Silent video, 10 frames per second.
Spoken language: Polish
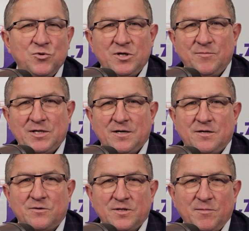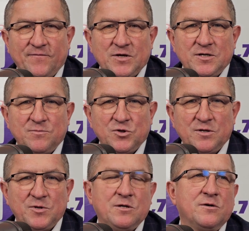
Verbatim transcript: musimy tak rozmawiać i musimy